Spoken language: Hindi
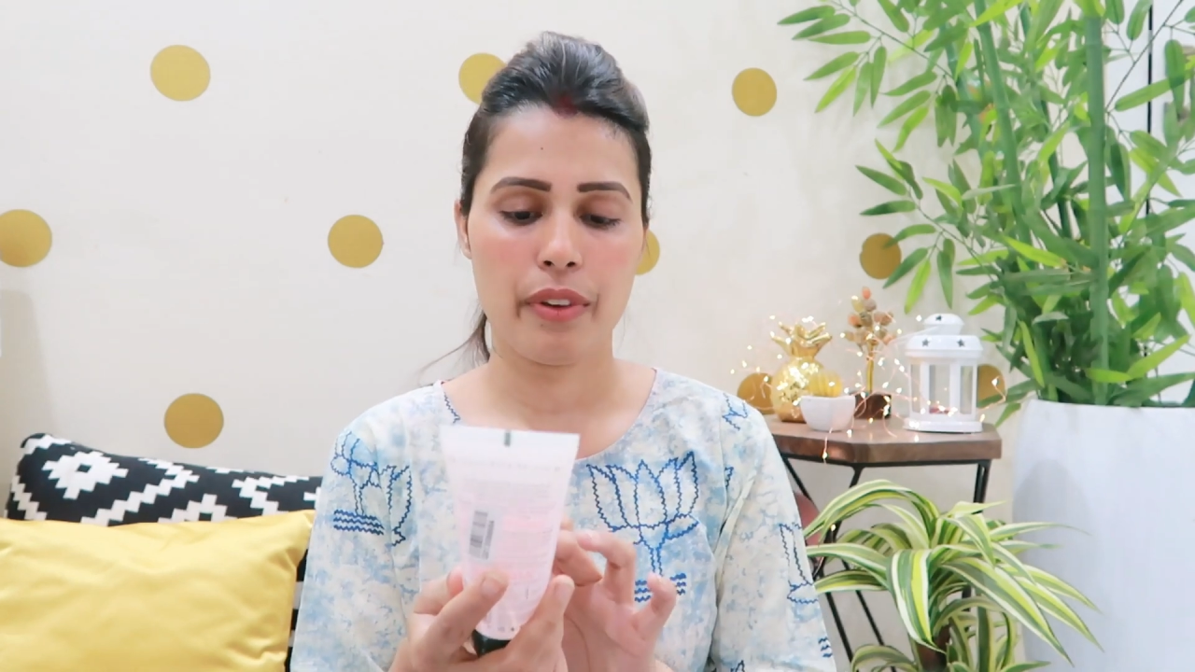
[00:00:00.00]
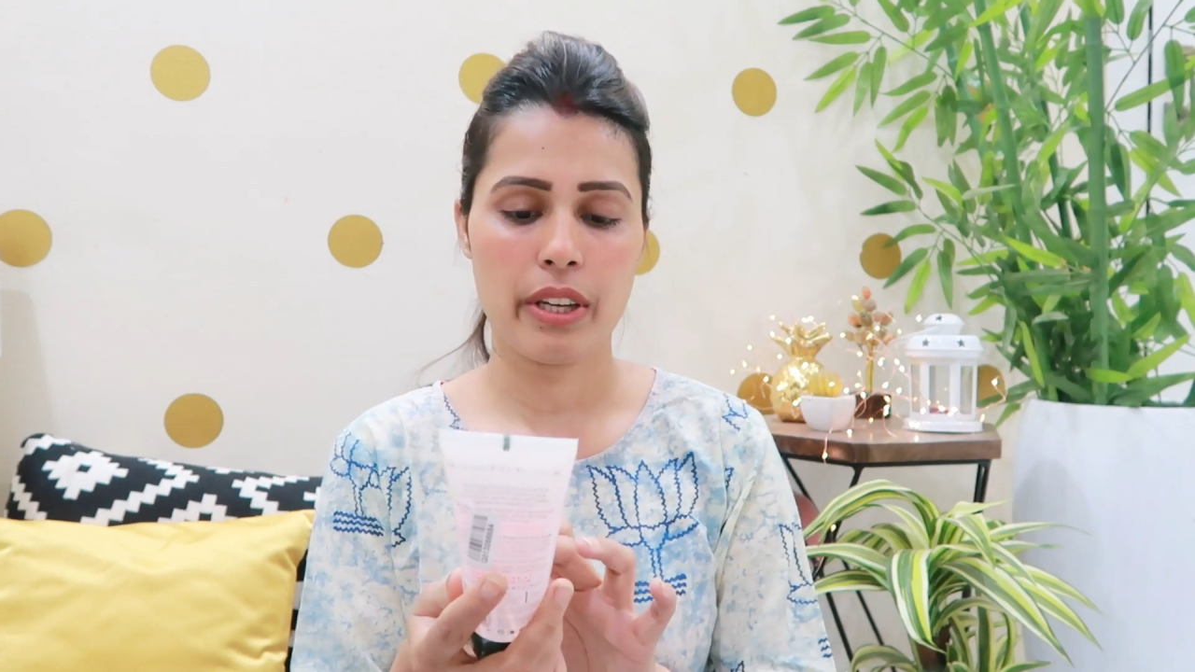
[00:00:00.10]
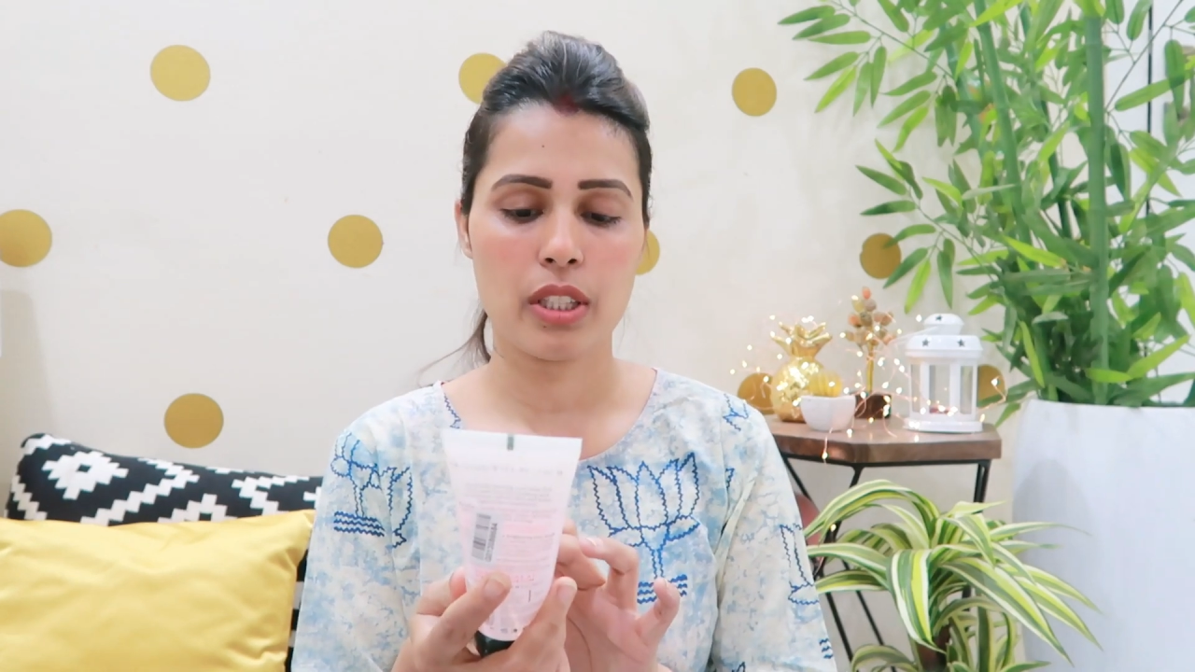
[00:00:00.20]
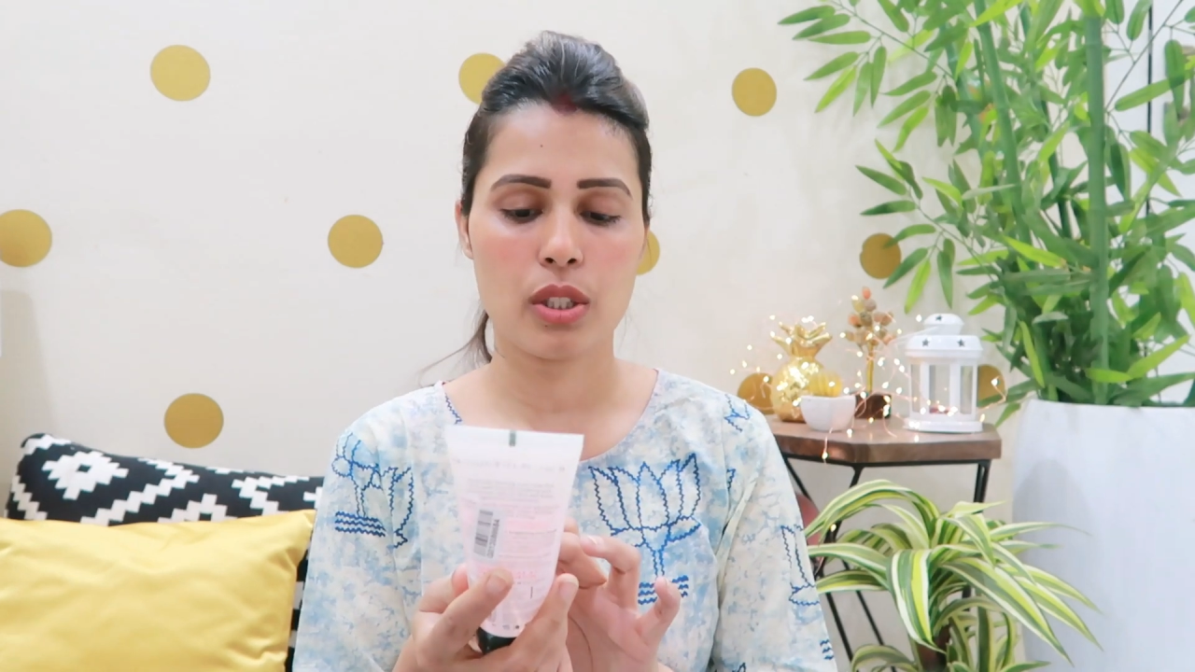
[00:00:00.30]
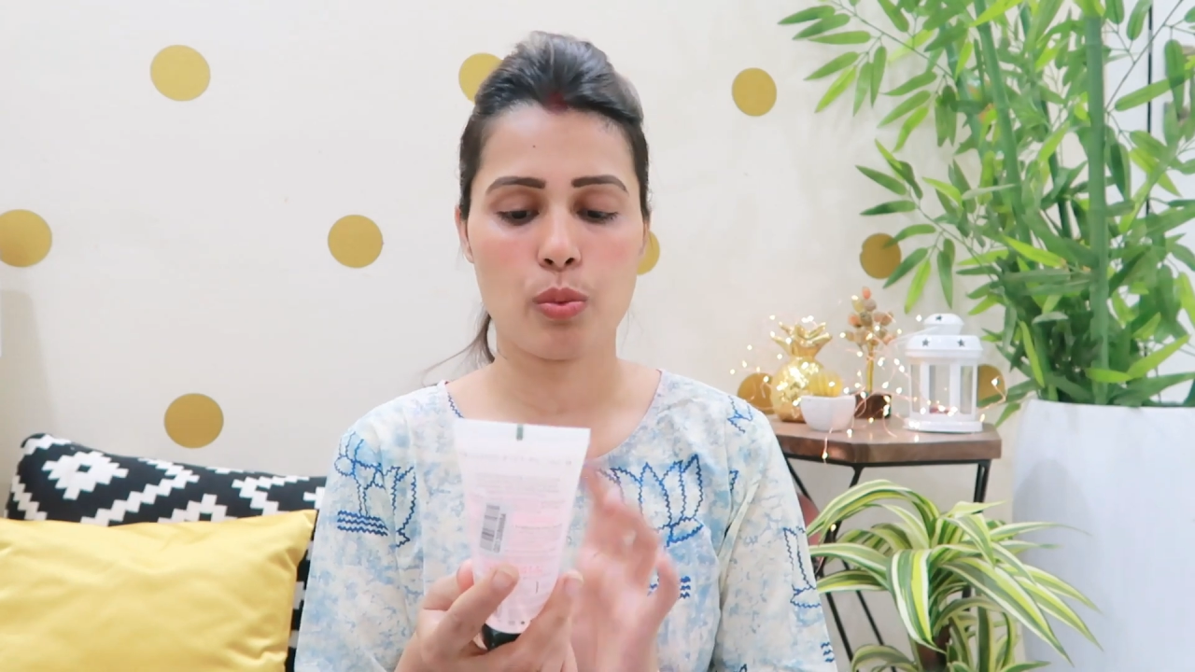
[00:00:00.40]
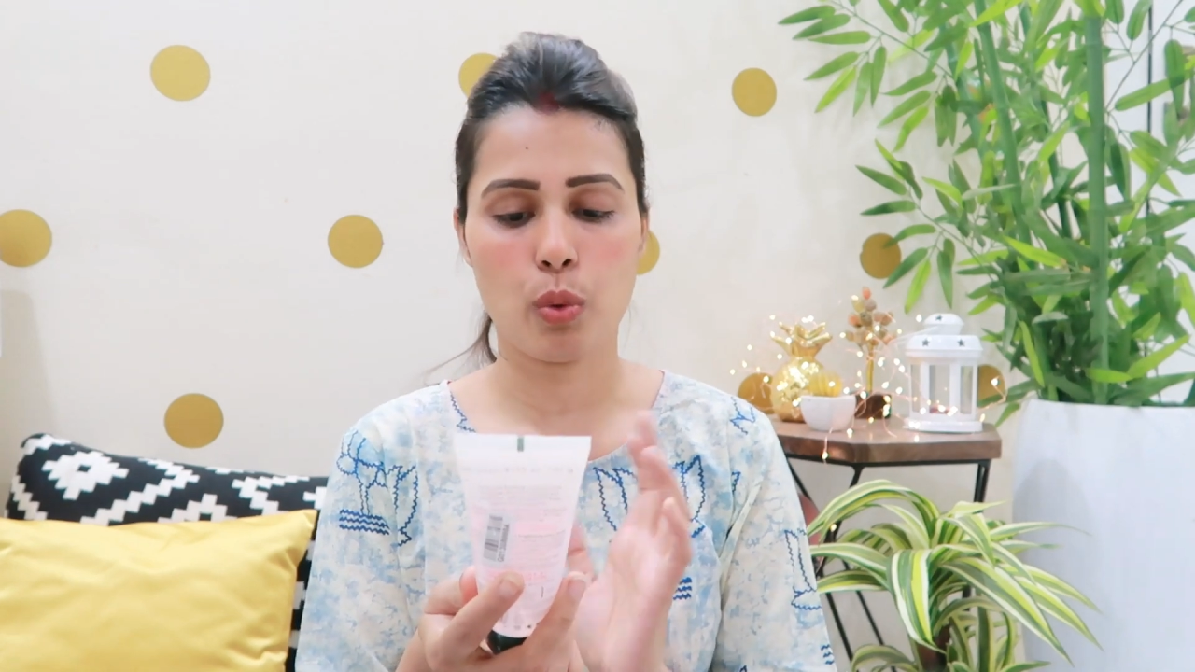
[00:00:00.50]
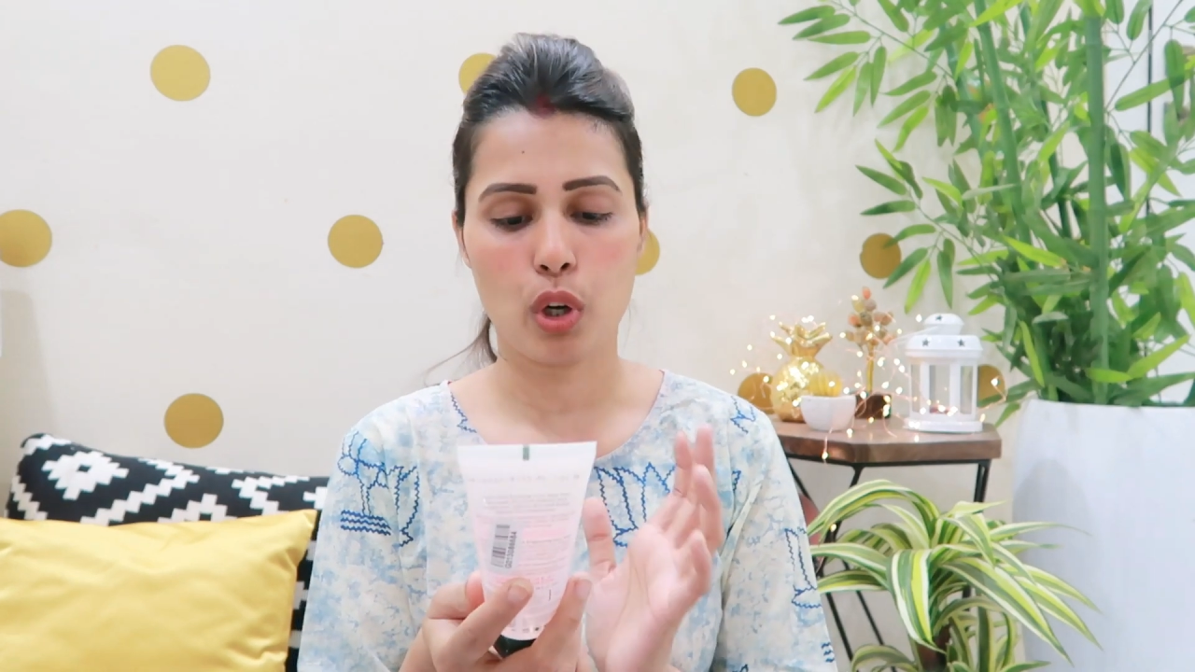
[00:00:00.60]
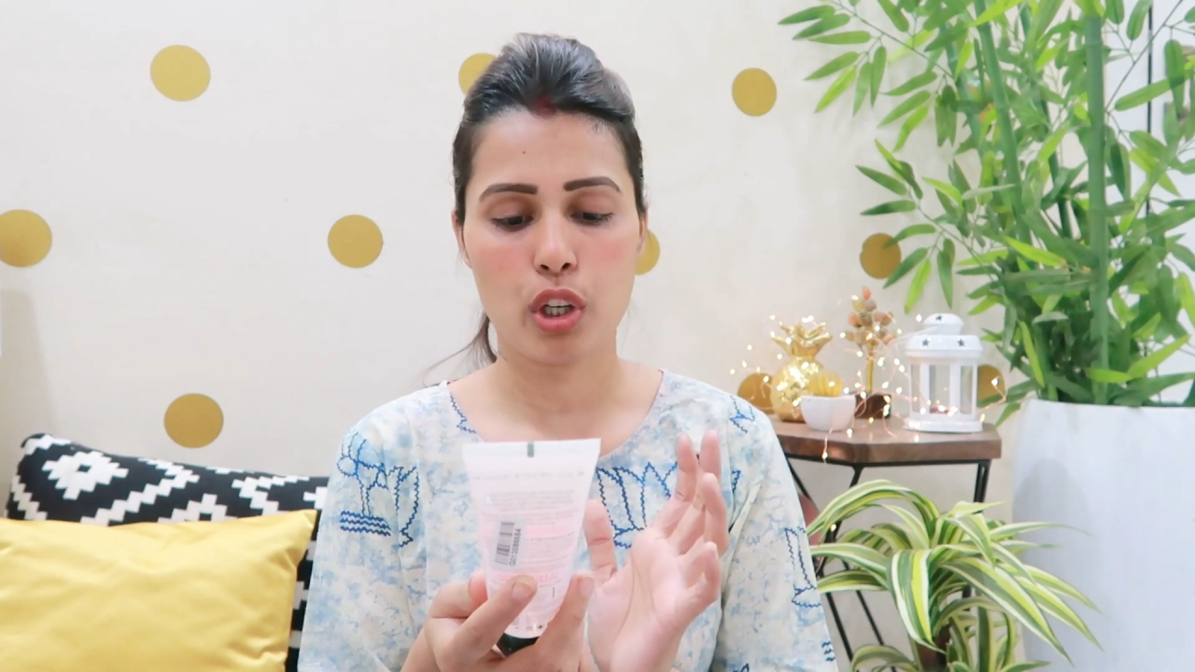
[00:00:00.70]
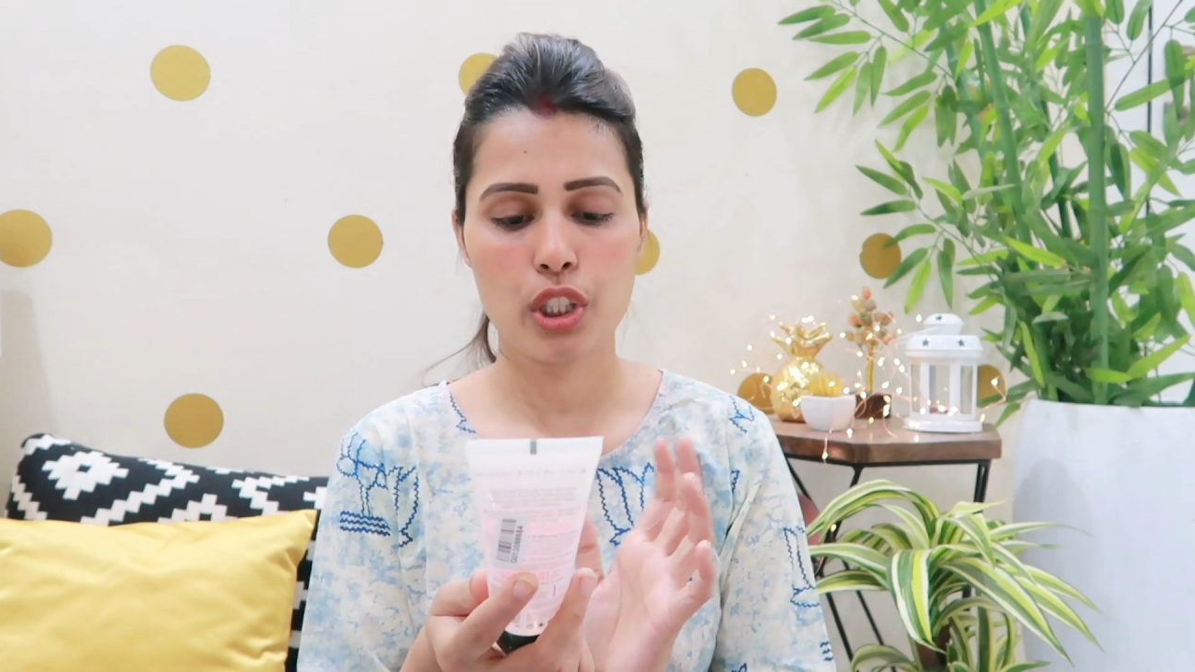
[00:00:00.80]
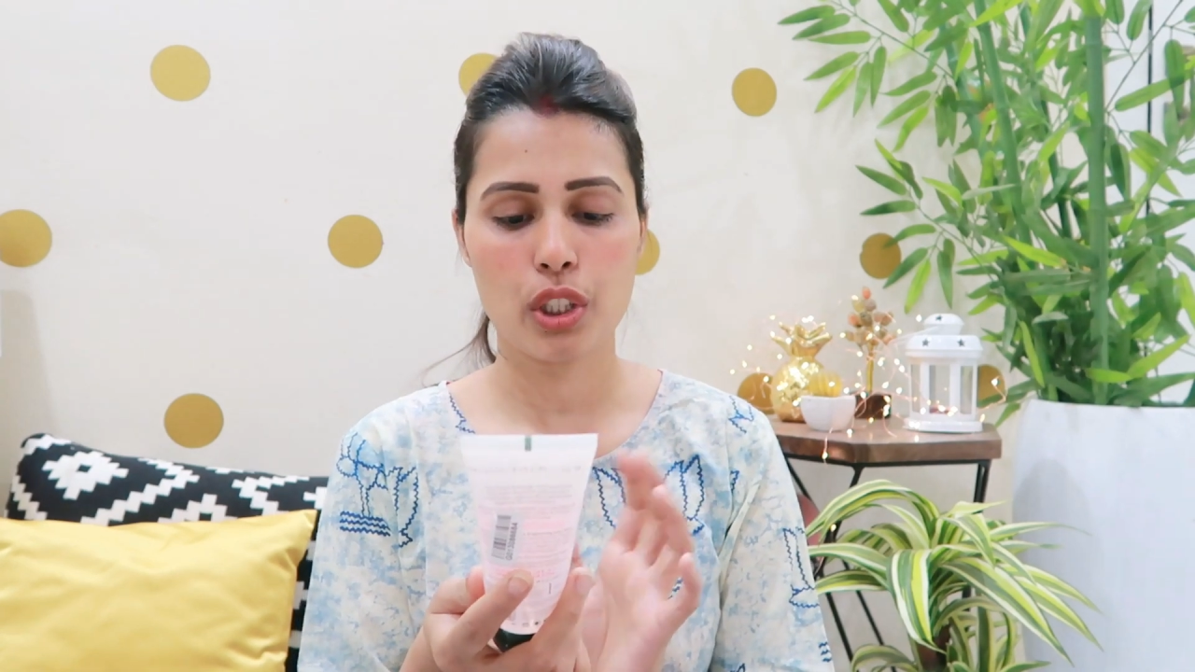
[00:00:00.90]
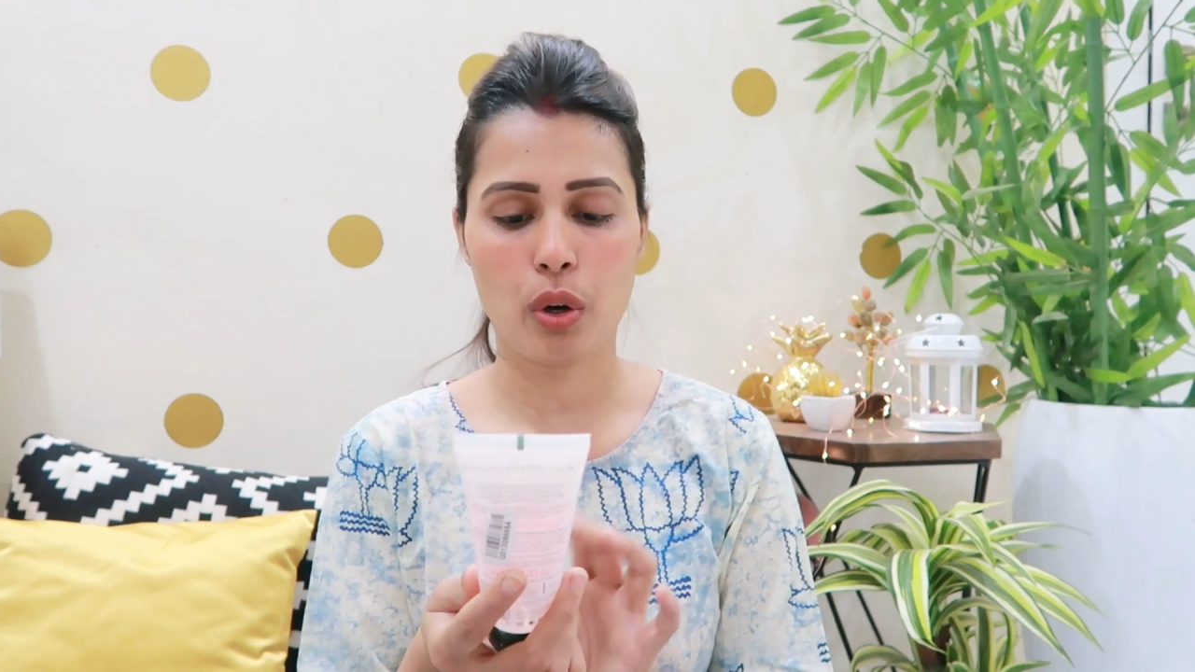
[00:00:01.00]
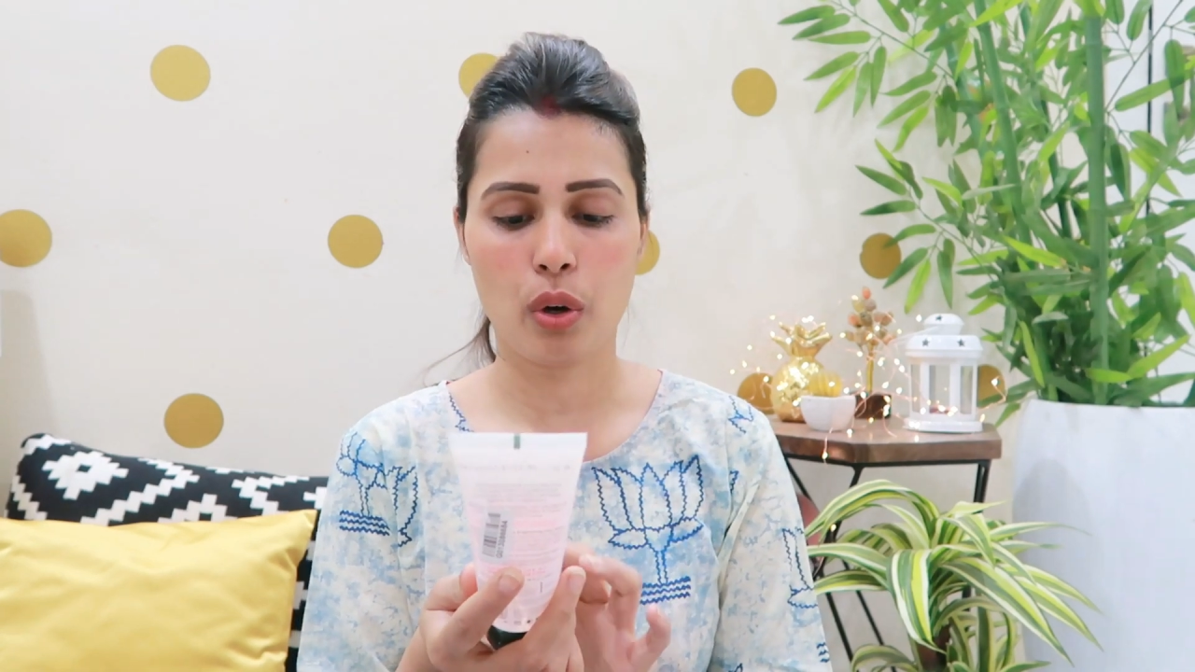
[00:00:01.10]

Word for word: फेस वॉश